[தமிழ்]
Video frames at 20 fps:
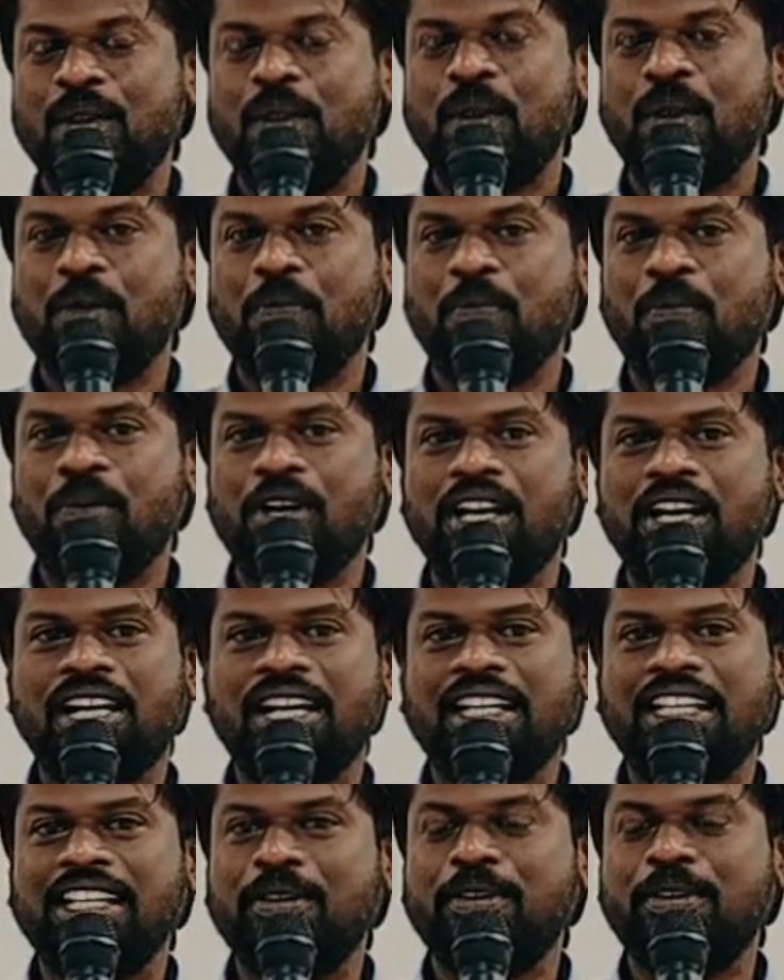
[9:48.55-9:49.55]
ஒரு பொண்ணை
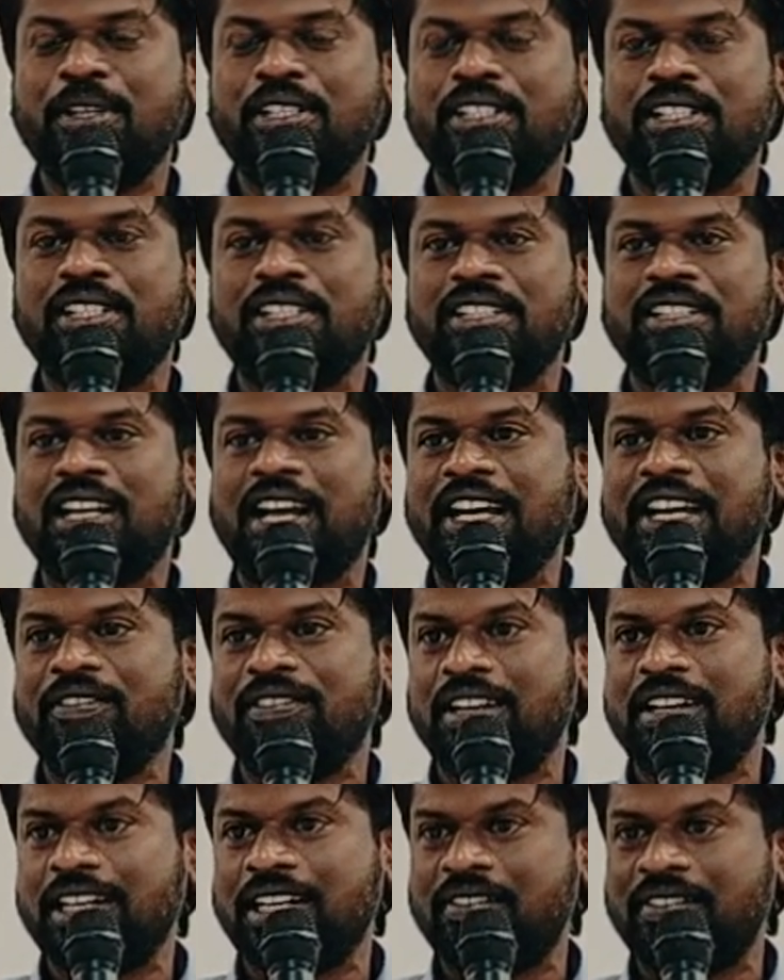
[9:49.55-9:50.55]
கையை பிடிச்சி இழுத்துட்டு அடி
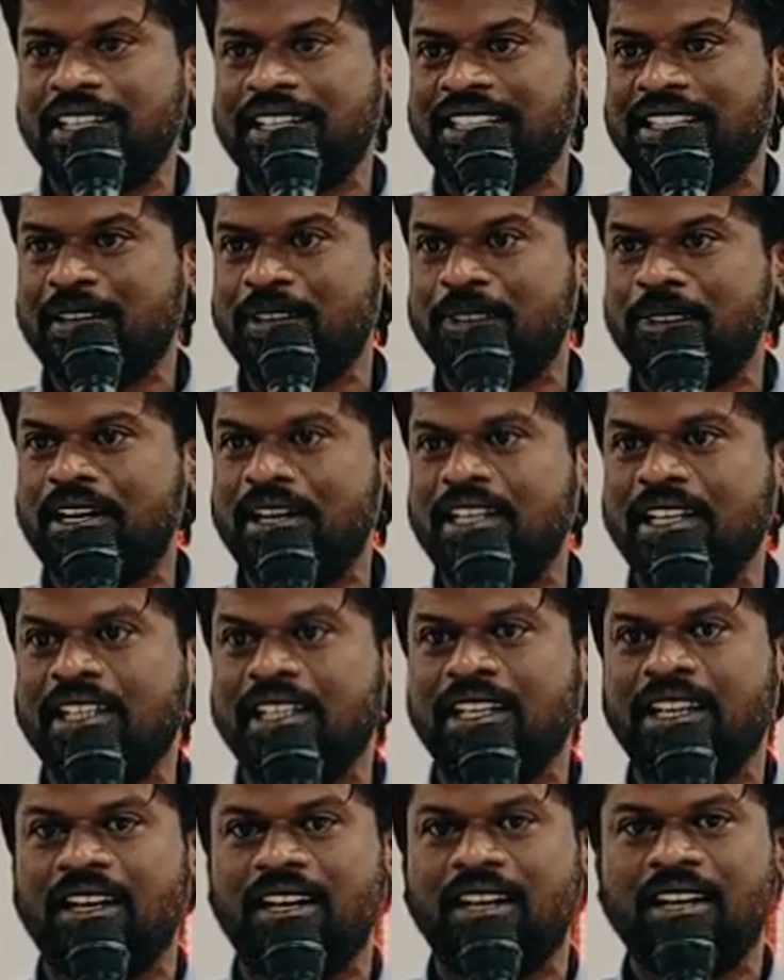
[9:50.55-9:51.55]
வாங்கினவனே தெம்பாக
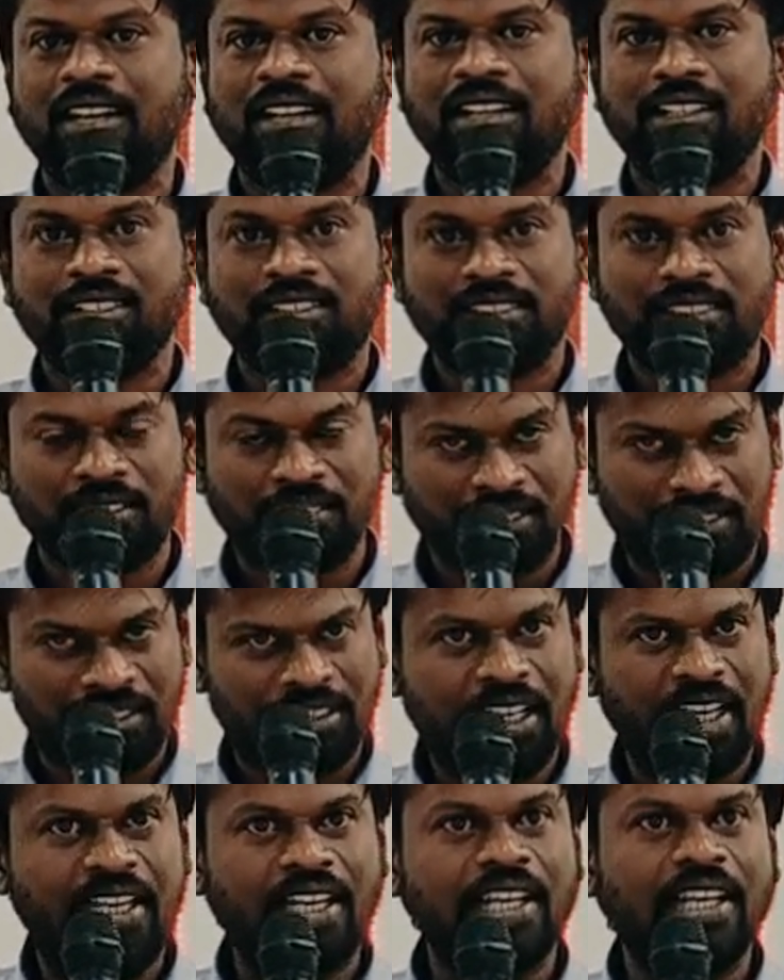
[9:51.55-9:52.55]
நிற்கிறான்
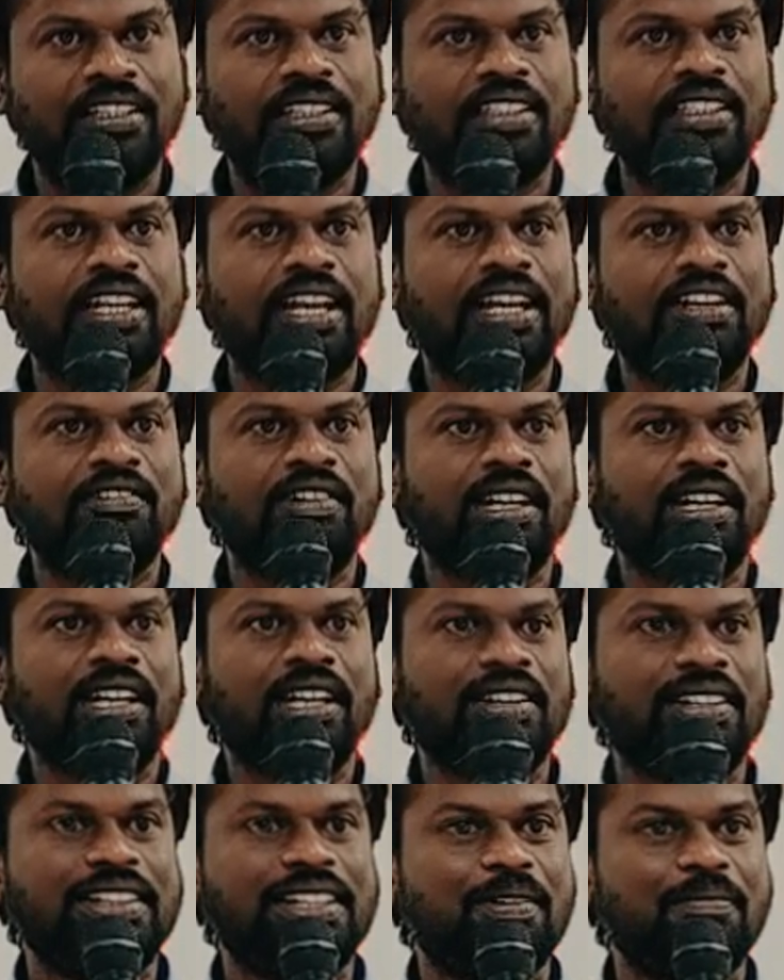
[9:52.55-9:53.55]
செயின் அத்துட்டு அடி
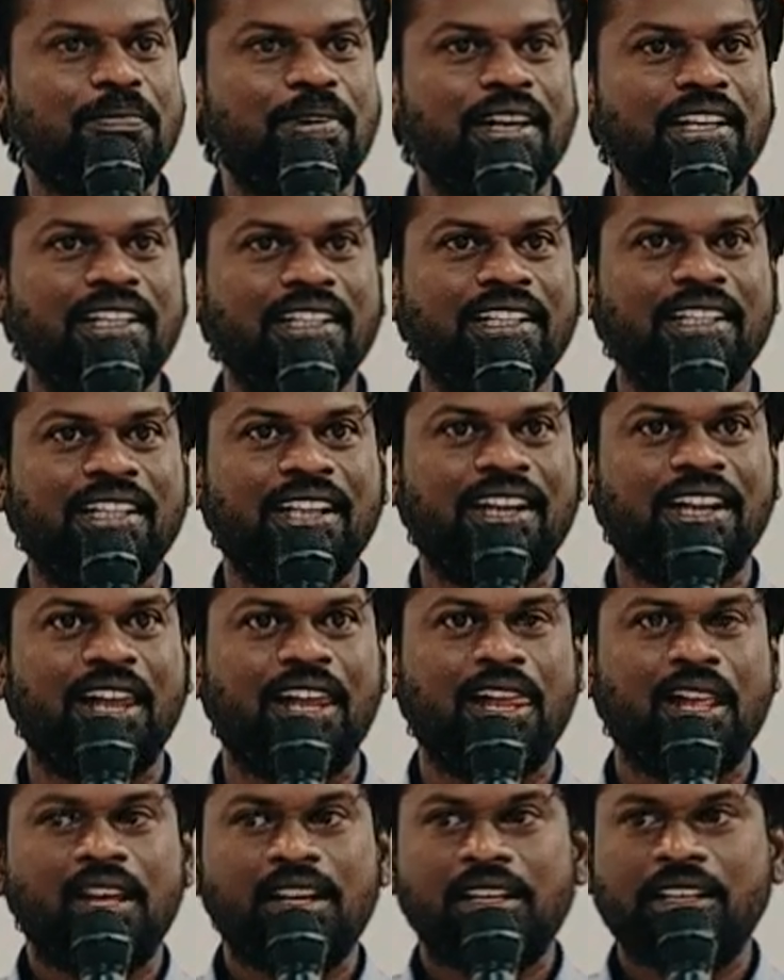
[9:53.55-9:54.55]
வாங்குறவன் தெம்பா நிற்கிறான்
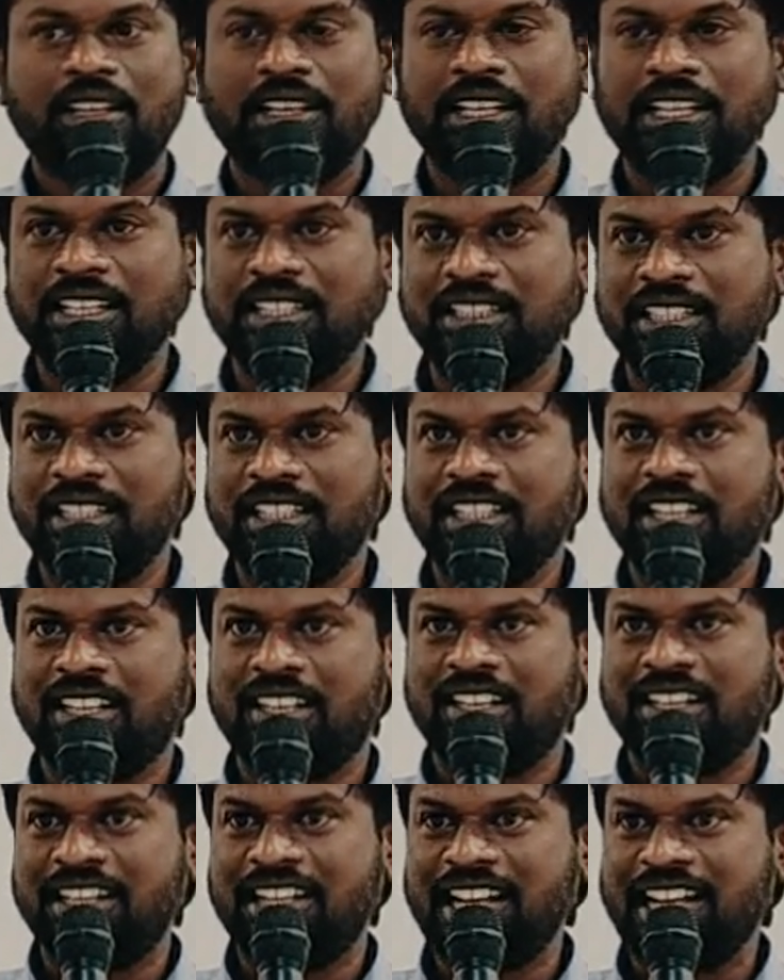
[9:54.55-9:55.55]

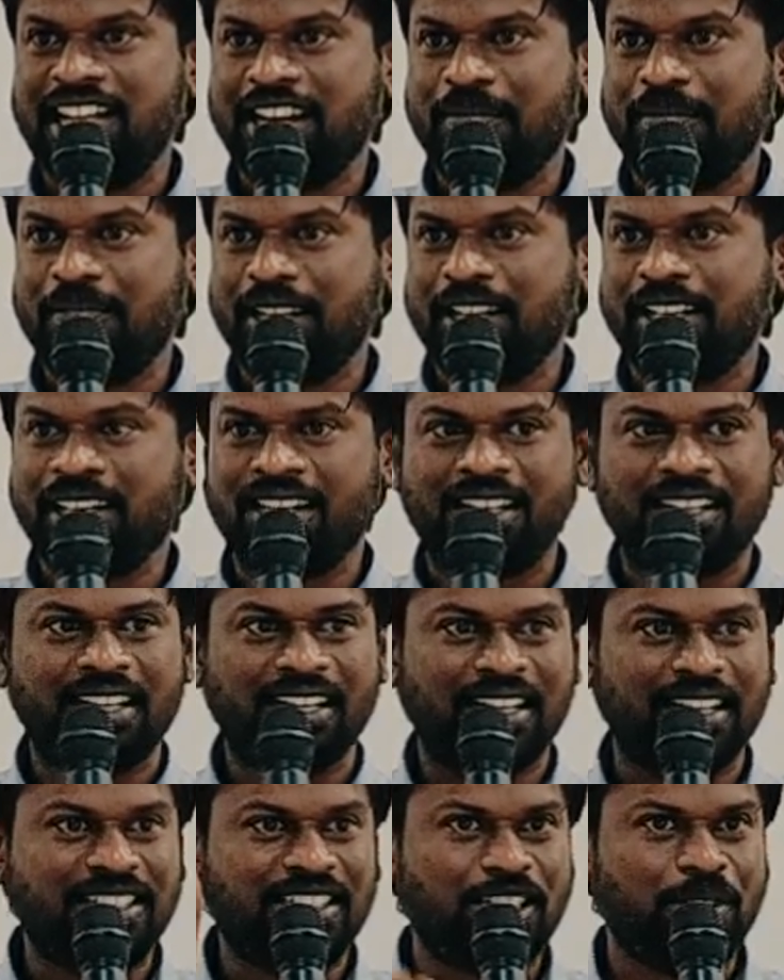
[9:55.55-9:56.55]
நீதிக்காக நேர்மைக்காக
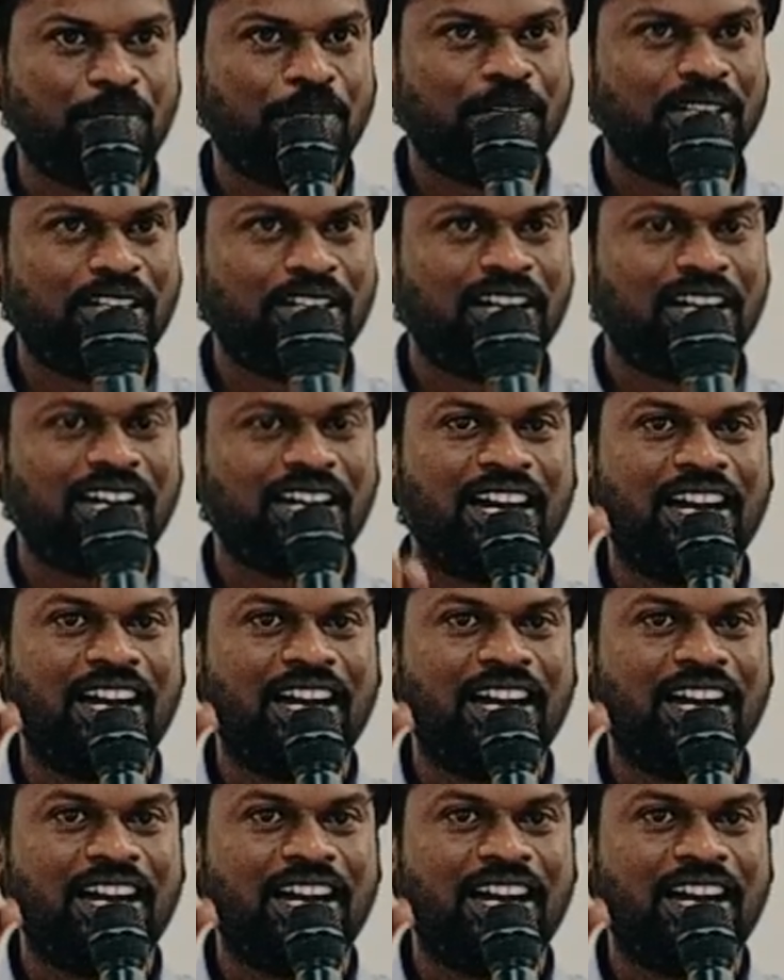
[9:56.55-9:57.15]
ரட்சிப்புக்காக